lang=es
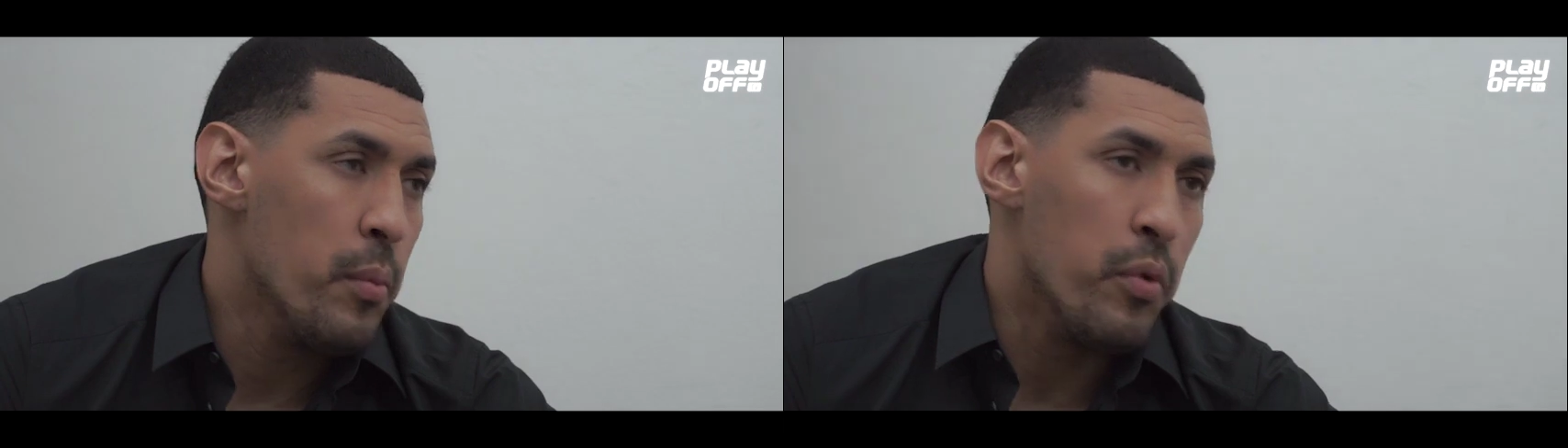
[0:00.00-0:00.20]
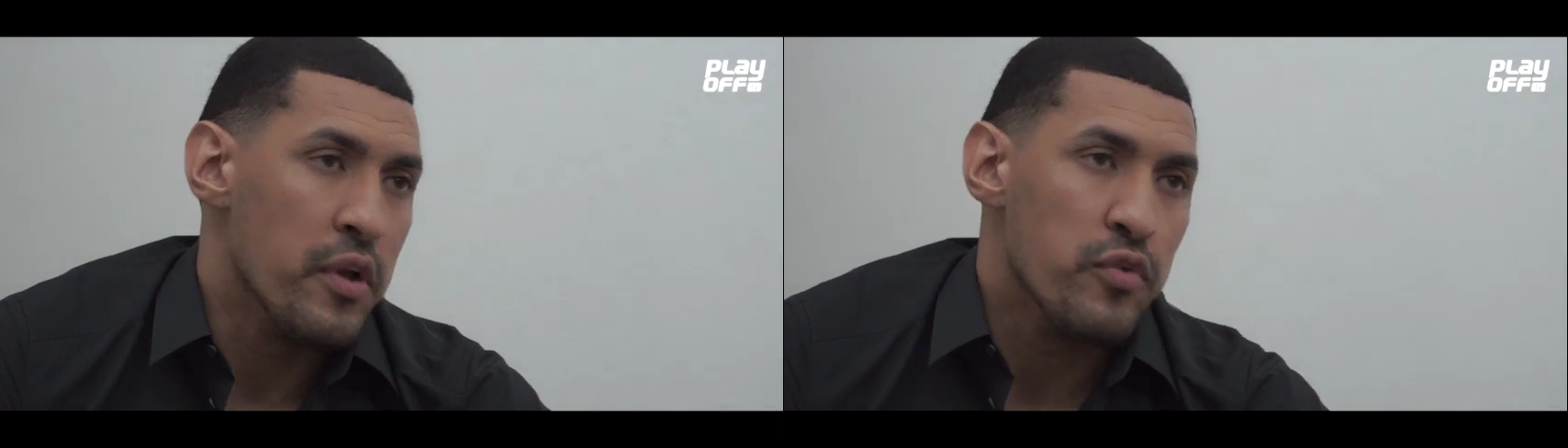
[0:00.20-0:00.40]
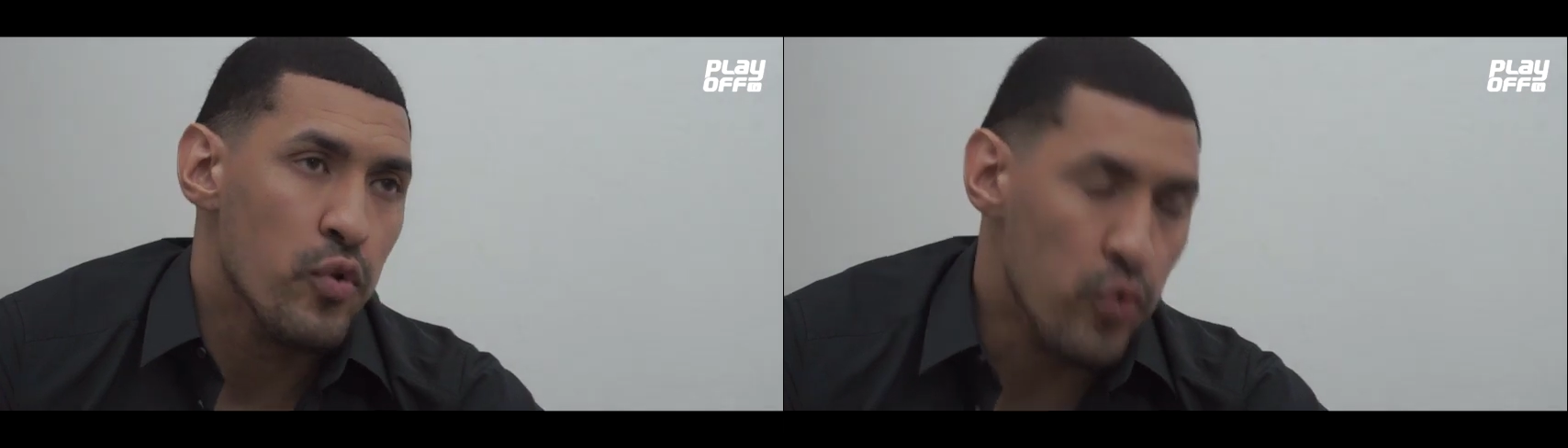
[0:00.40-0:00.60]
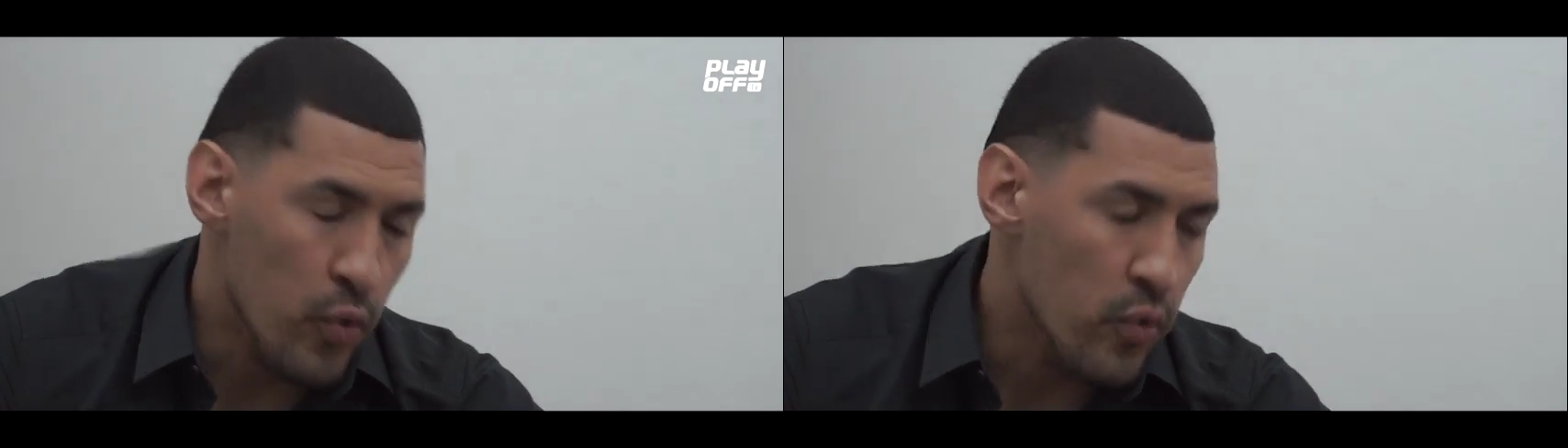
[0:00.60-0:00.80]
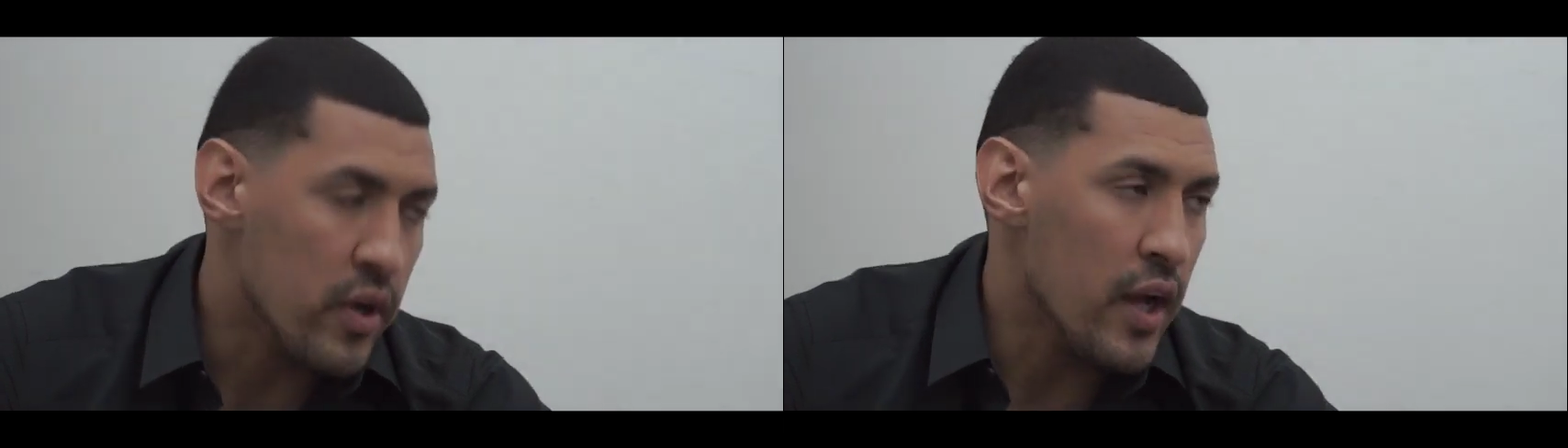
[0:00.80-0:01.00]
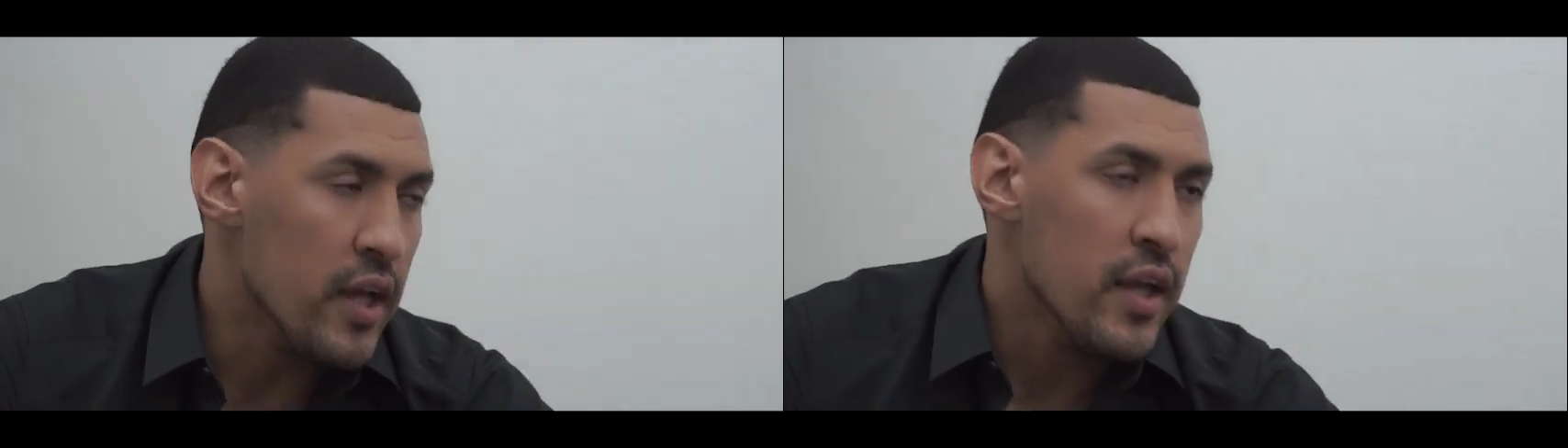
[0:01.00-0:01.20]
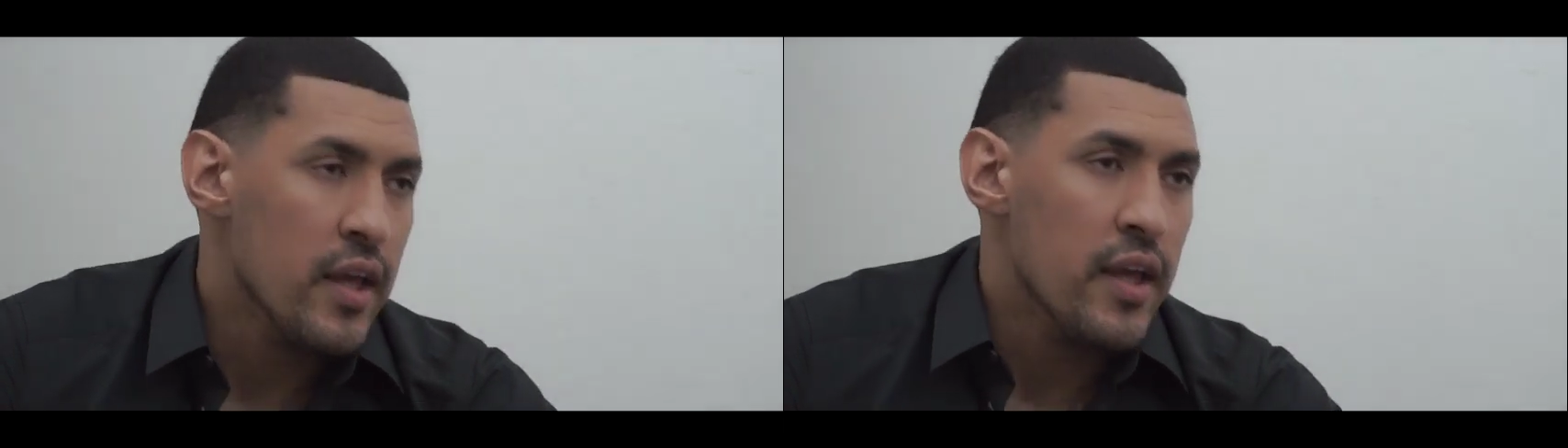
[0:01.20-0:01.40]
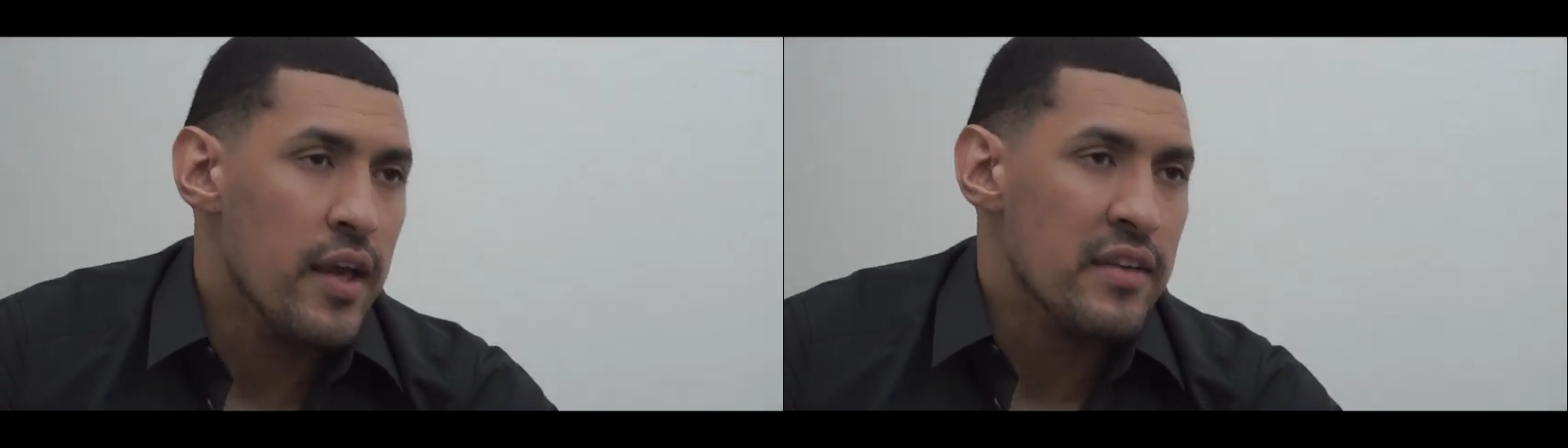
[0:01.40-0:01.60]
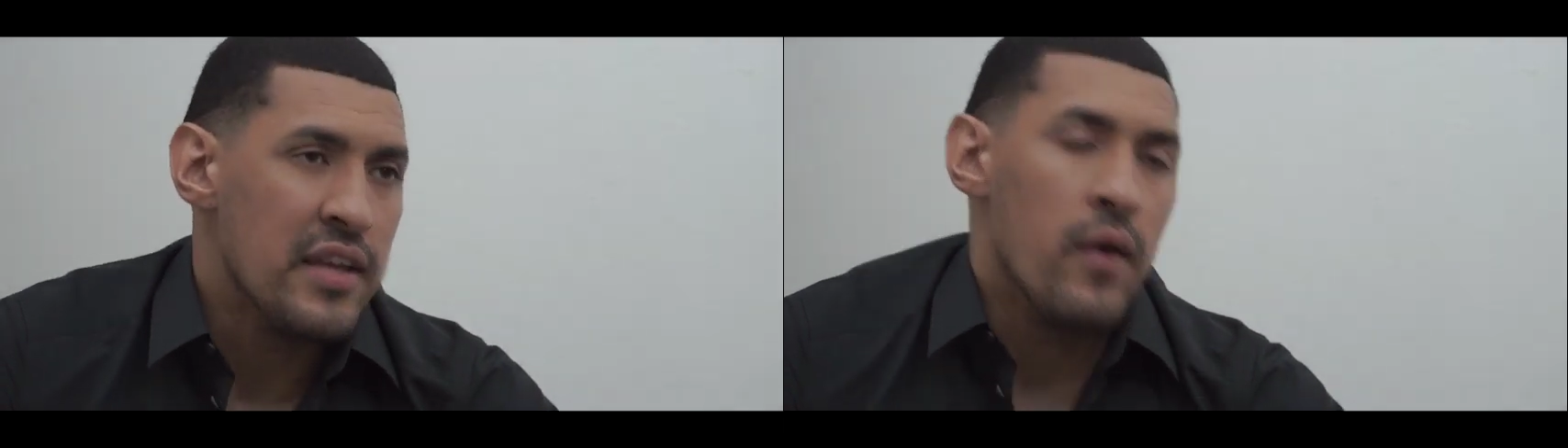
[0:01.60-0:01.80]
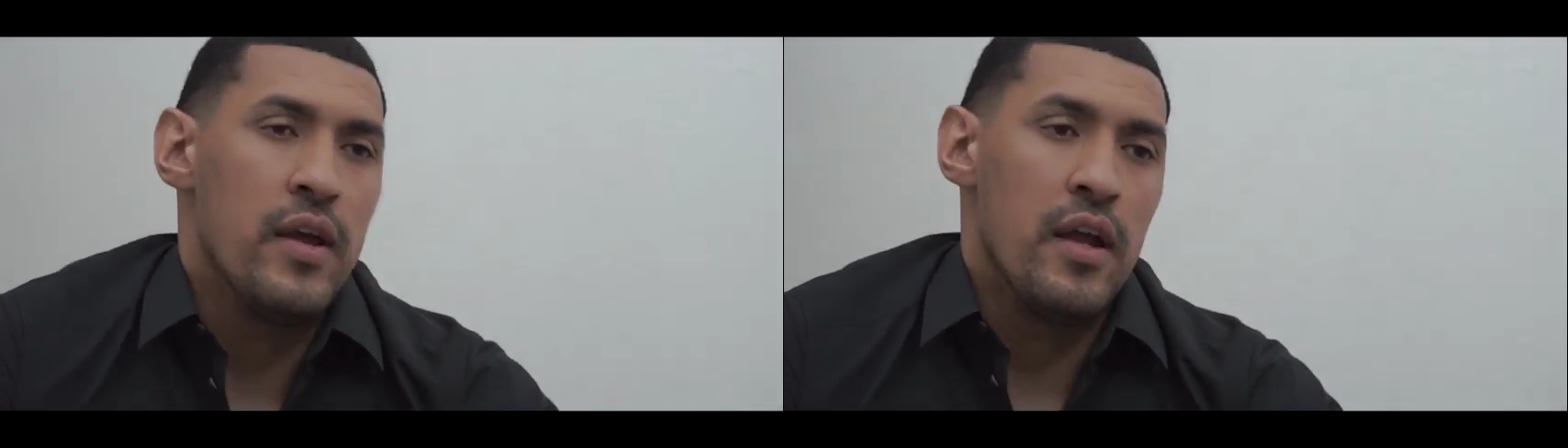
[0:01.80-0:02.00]
Por eso nunca, eh,
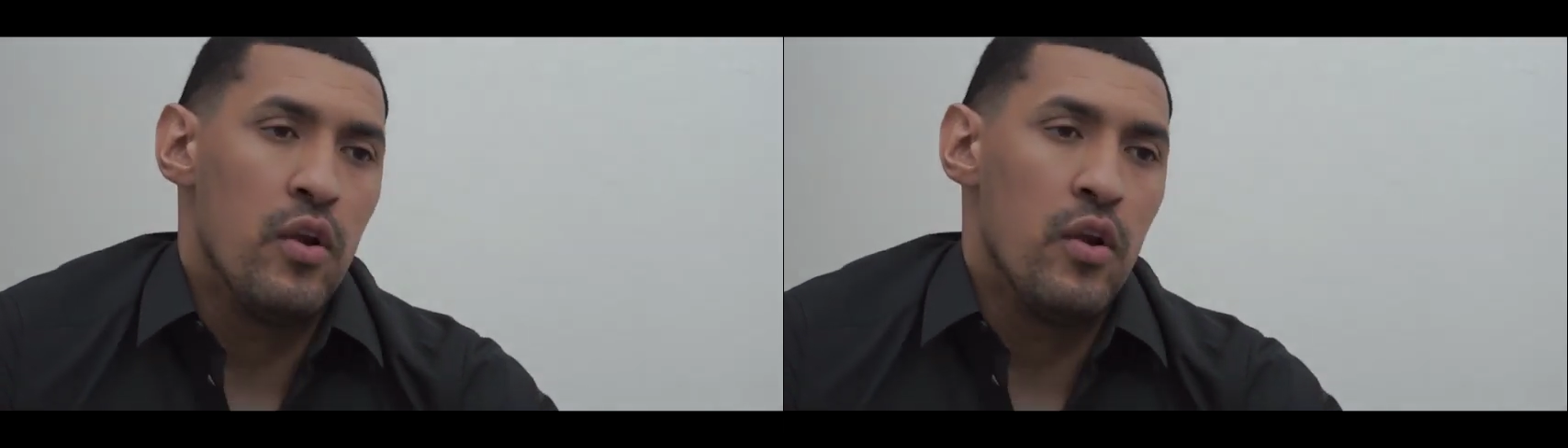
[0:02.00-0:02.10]
¿sabes?